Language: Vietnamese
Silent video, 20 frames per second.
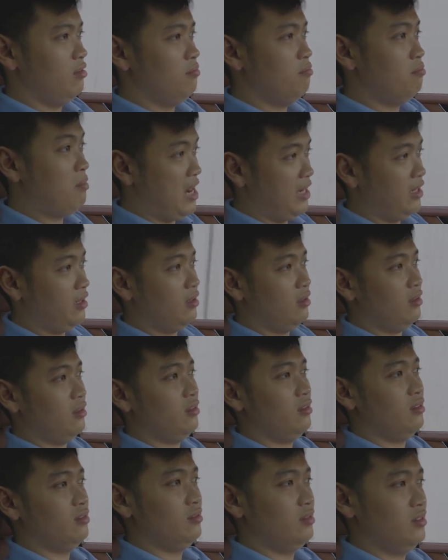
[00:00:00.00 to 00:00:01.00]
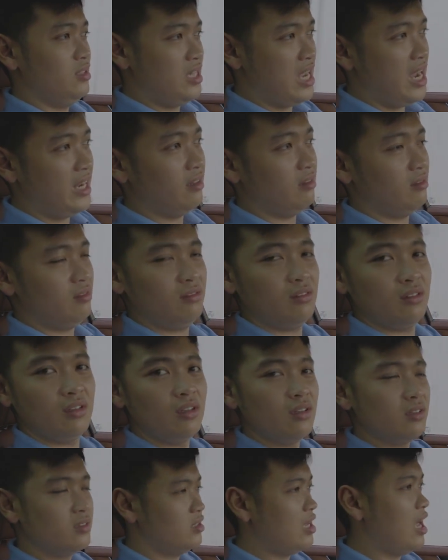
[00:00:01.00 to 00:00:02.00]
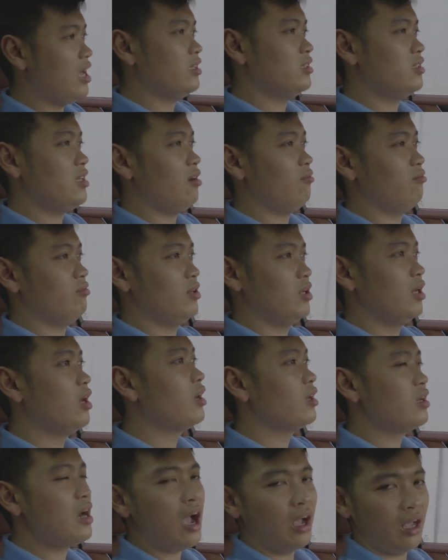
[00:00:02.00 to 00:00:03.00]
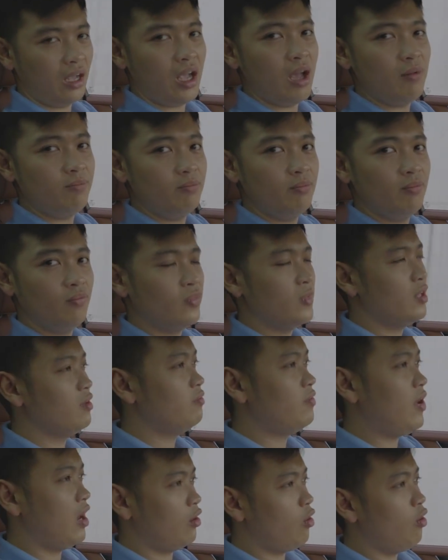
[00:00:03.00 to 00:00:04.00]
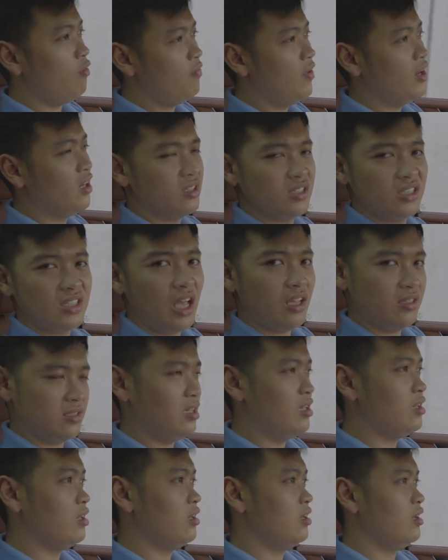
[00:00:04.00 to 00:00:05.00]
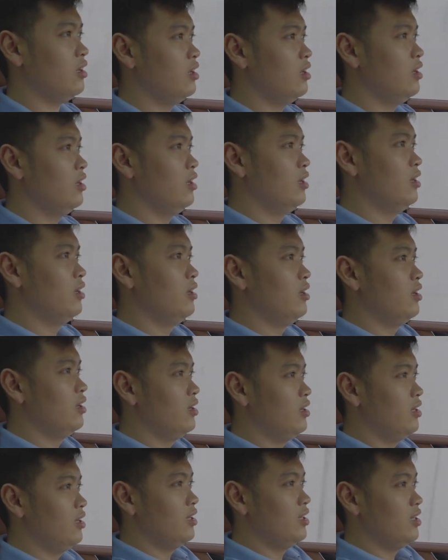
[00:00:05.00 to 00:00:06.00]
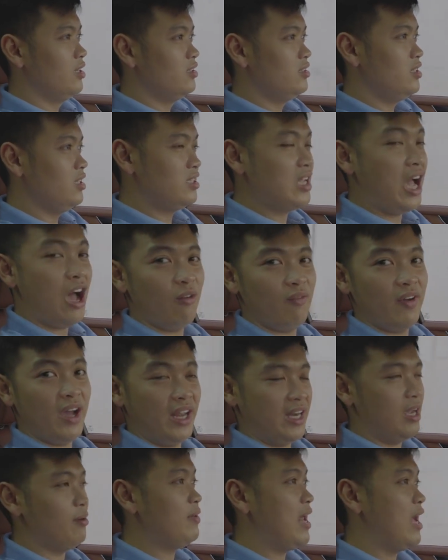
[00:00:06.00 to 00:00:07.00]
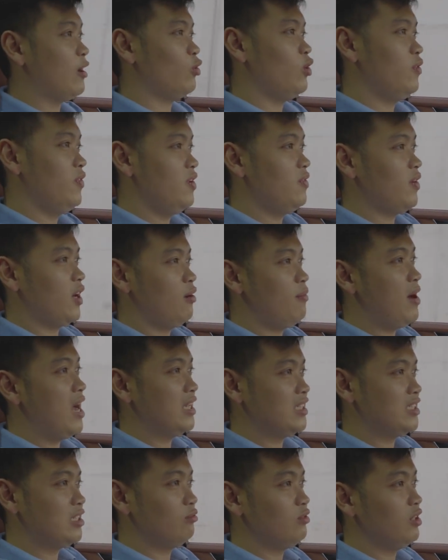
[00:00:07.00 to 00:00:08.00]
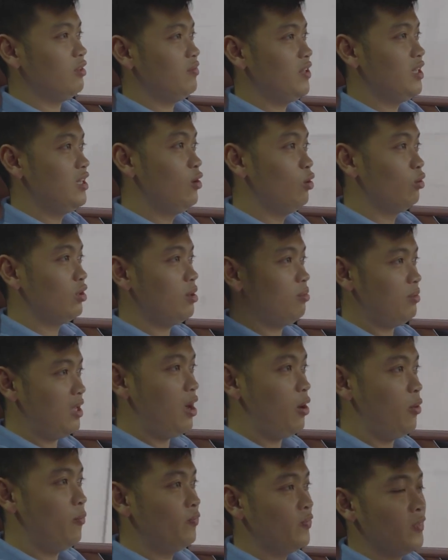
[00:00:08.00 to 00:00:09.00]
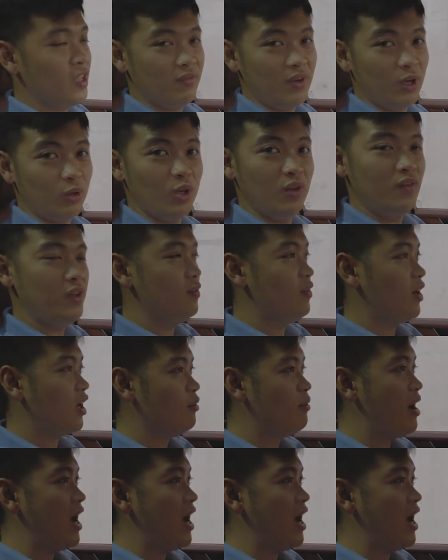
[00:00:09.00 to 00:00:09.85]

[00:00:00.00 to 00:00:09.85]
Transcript: mạnh, nhanh, sang trọng, đẳng cấp và có phần xa xỉ Xin chào và hẹn gặp lại quý vị và các bạn trong những video tiếp theo. Và quý vị và các